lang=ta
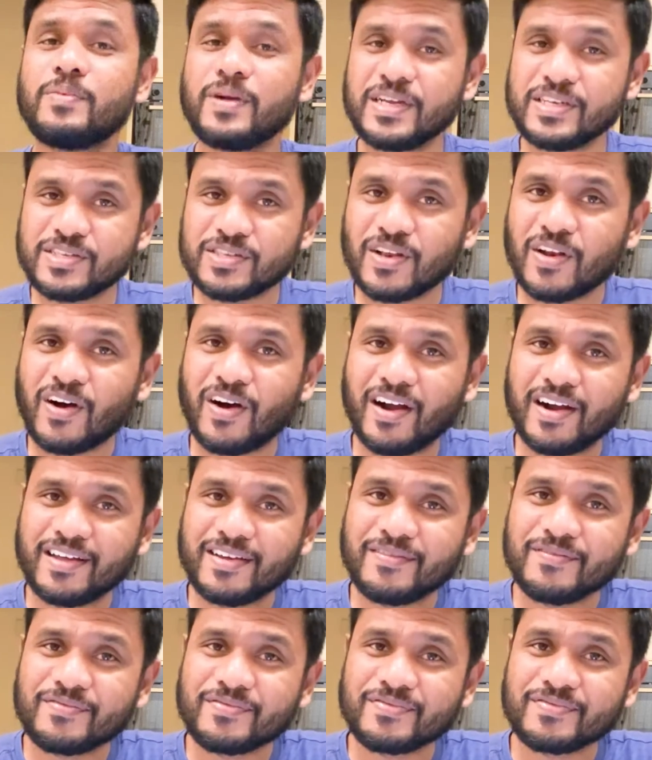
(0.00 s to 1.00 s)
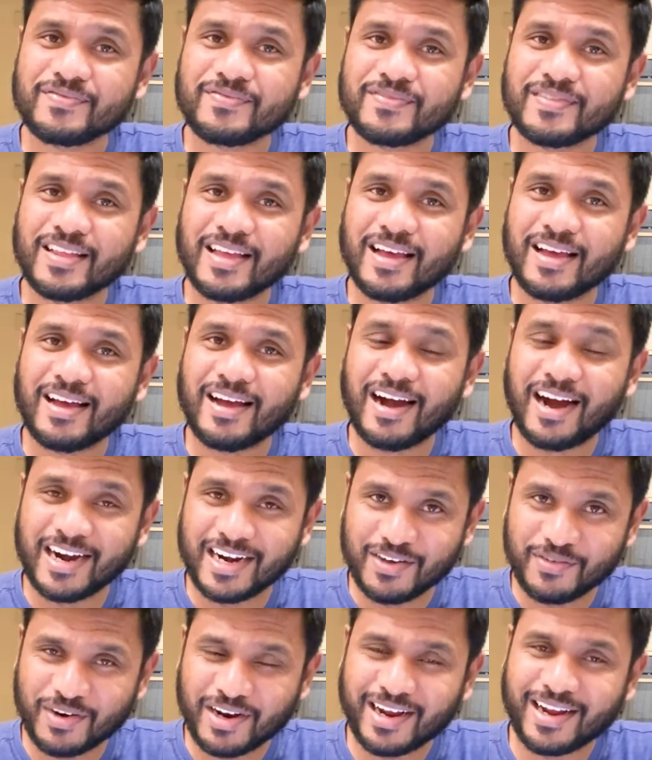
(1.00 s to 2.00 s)
பிரைஸ் லார்ட்
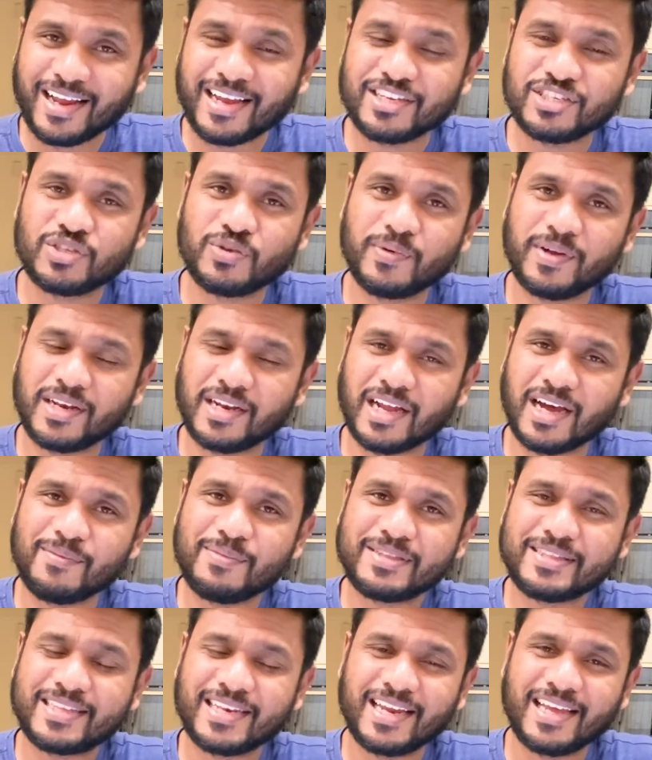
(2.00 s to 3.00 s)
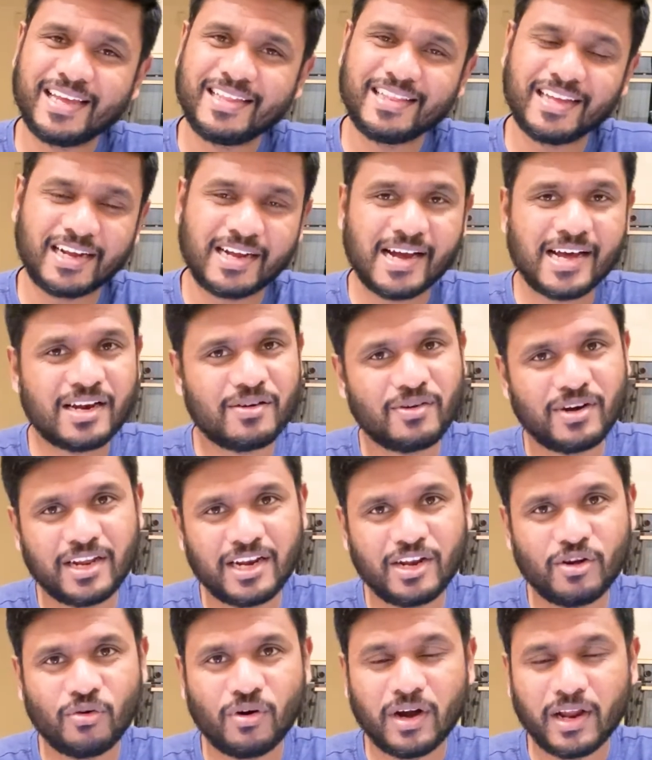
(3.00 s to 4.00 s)
ஆண்டவராக இயேசுவின் நாமத்திலே இந்த
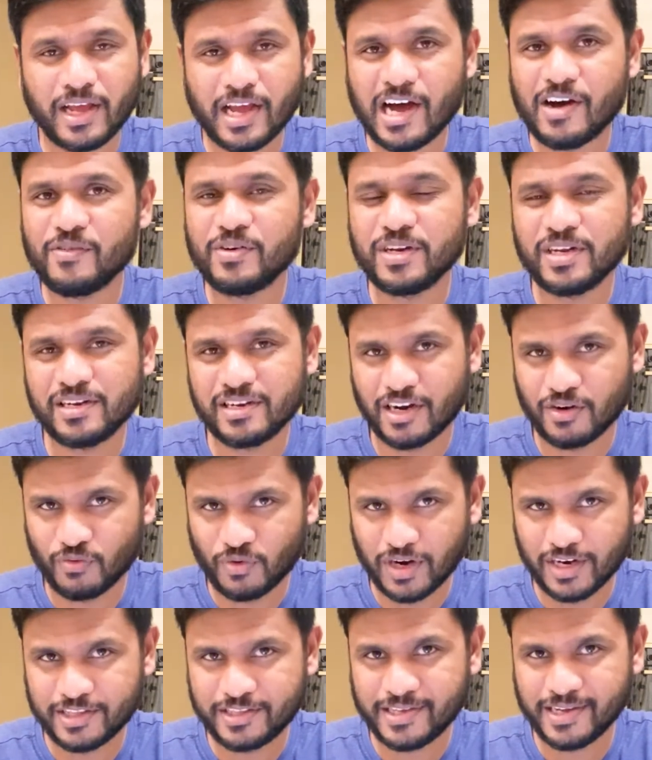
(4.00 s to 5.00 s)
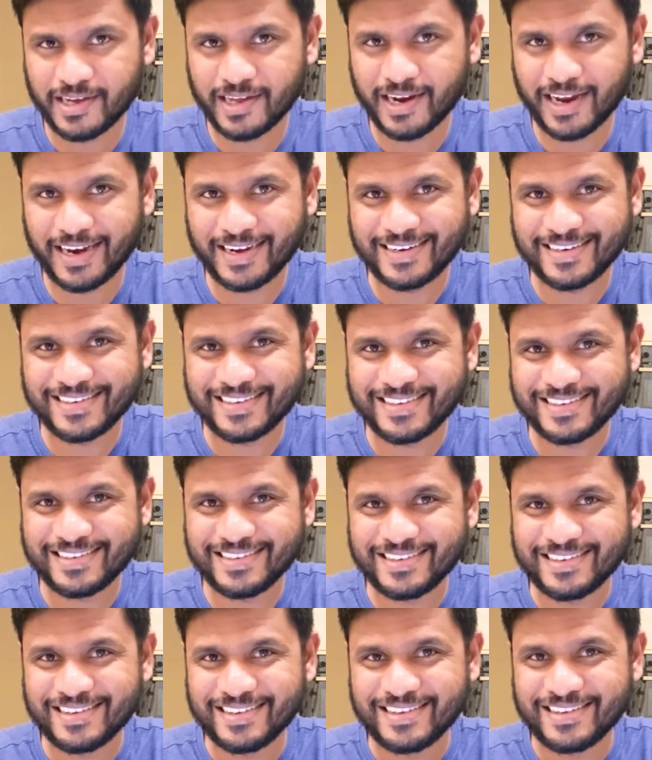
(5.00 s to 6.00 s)
காலவளையில் உங்களை யாவரையும் நான் வாழ்த்துகிறேன்
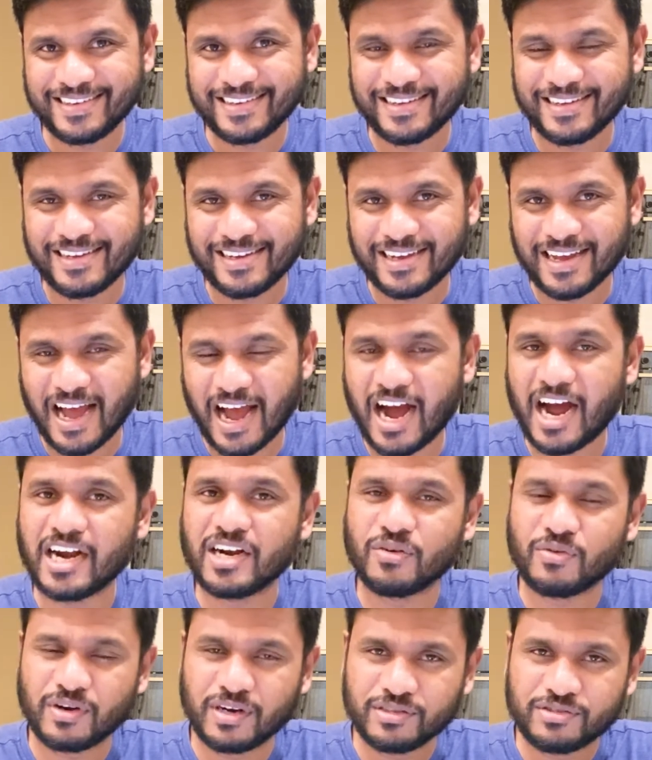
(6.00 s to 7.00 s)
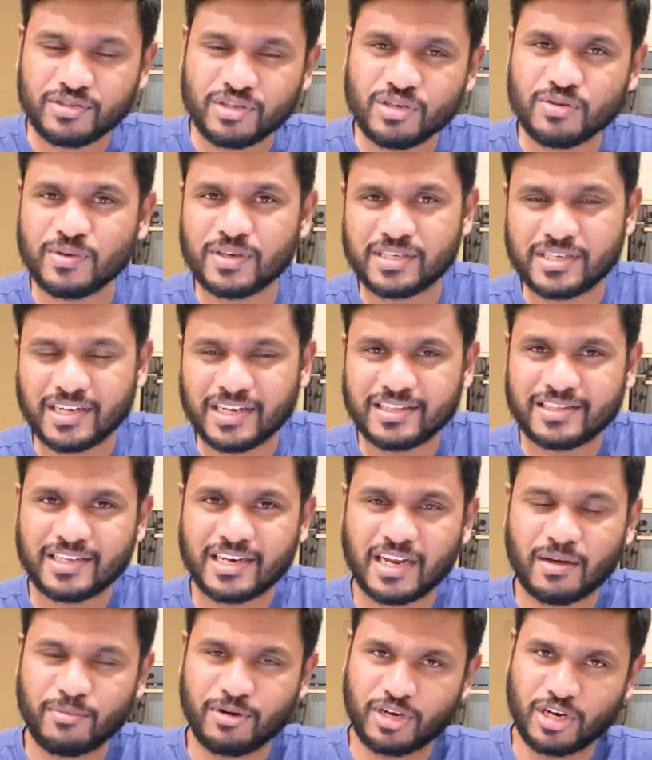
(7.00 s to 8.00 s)
ஆண்டவருடைய திருவசனத்தை
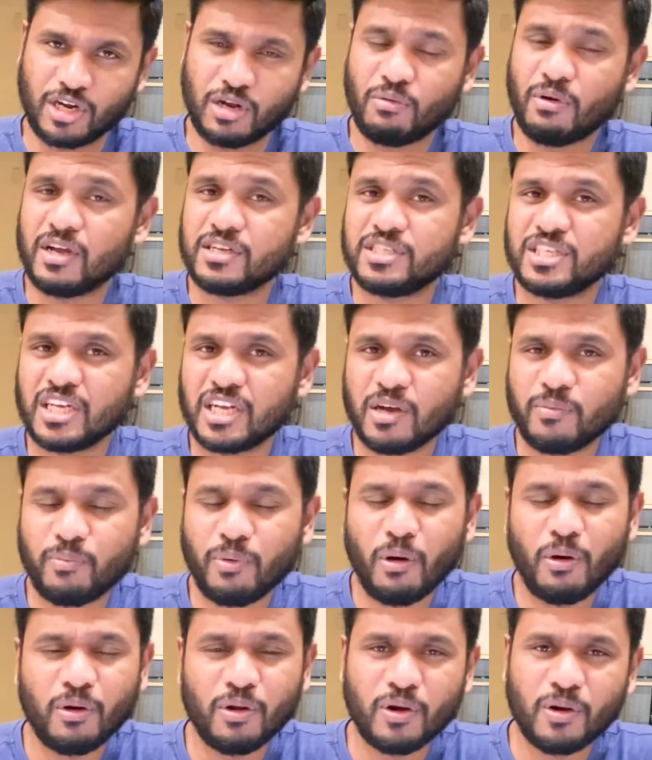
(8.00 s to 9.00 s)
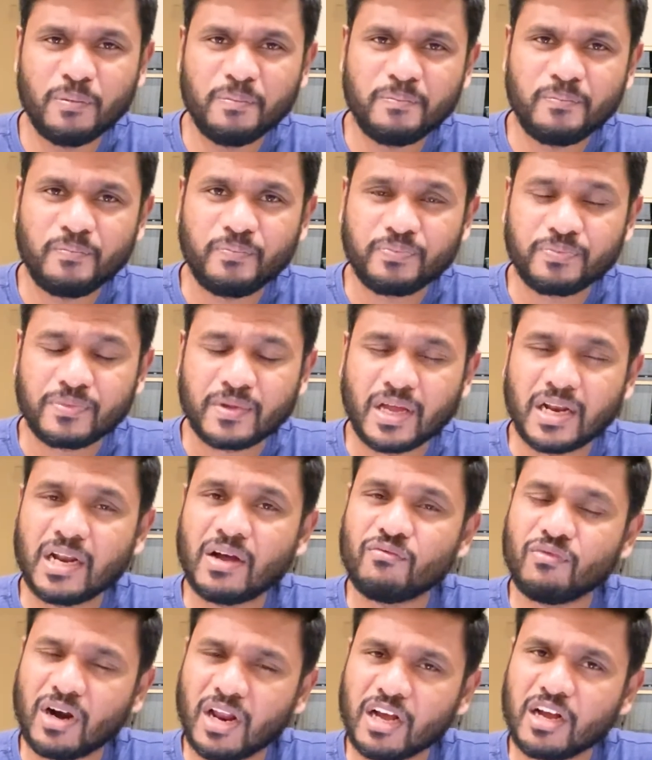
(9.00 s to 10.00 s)
நாம் இன்றைக்கு வாசிக்கப் போகிறோம்
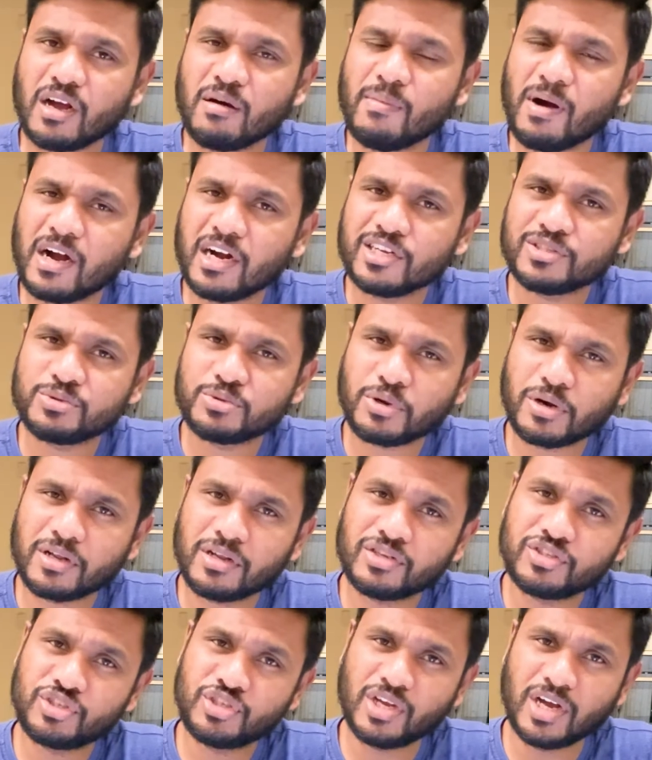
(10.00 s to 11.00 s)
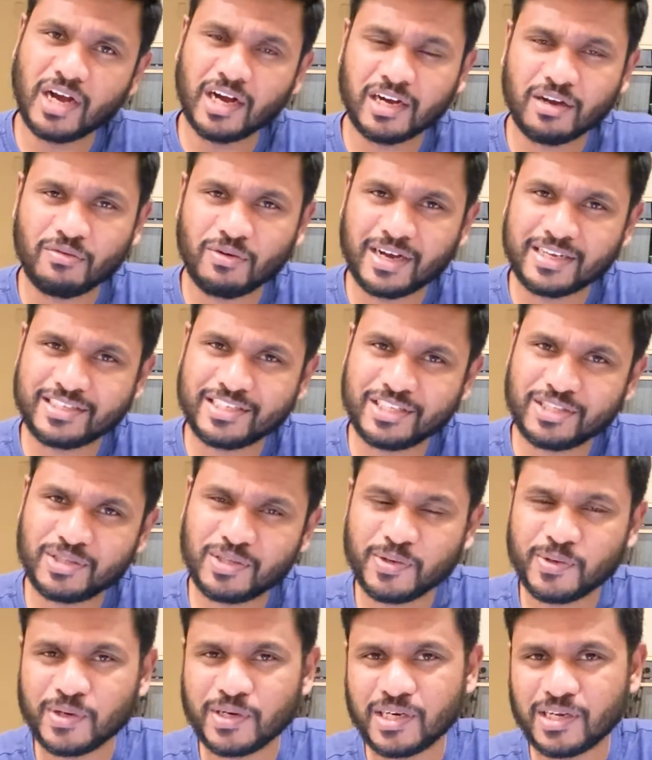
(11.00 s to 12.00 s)
நம் வழக்கமாக தொடர்ச்சியாக
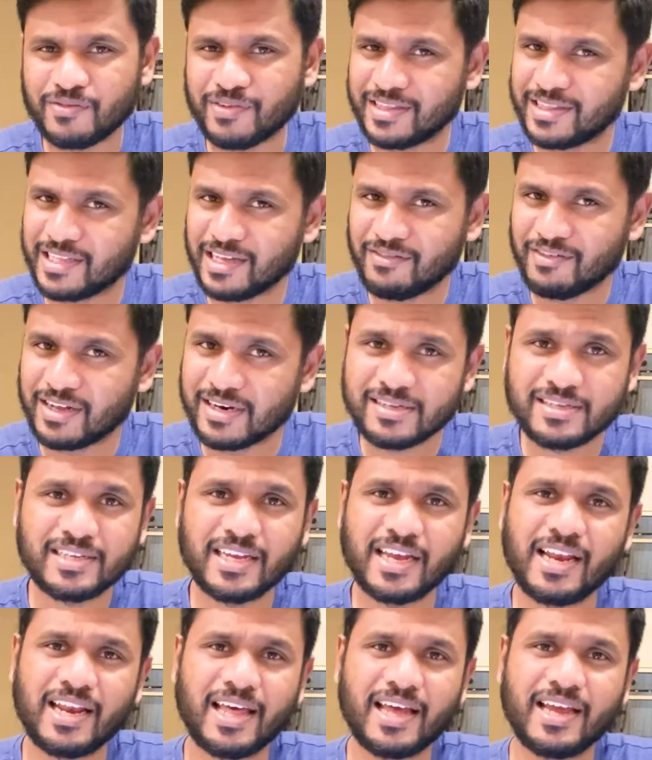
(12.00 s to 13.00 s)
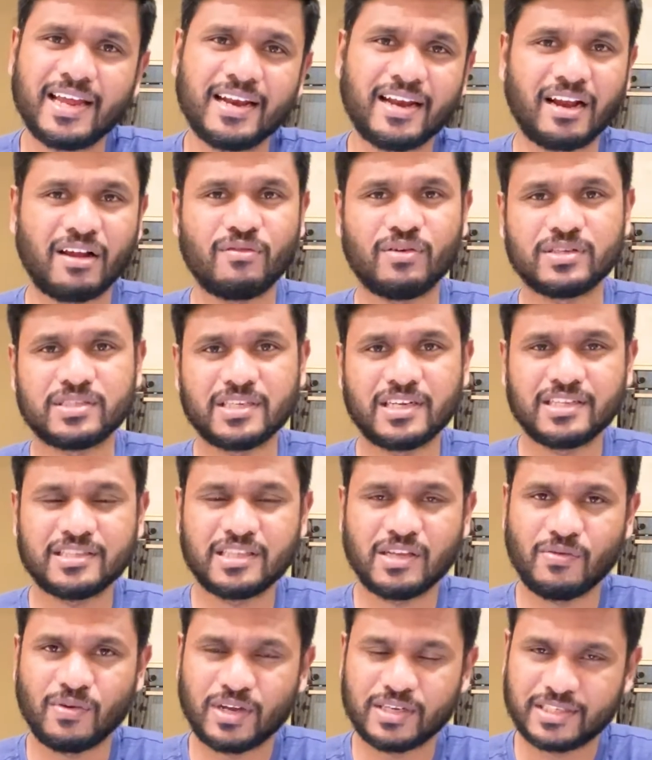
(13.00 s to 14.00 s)
வாசித்து கொண்டு வந்த வரிசையில் இன்றைக்கு
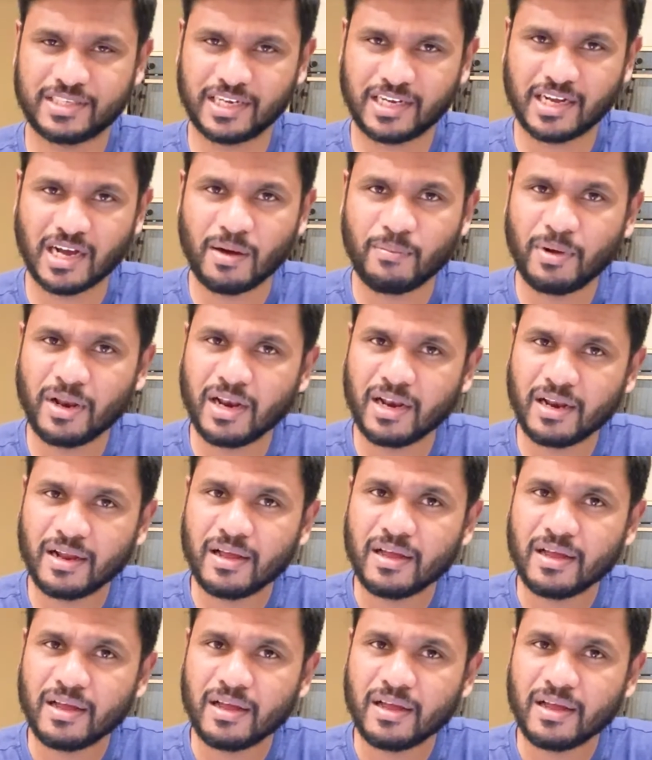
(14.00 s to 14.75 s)
வசனத்தை வாசிக்காமல்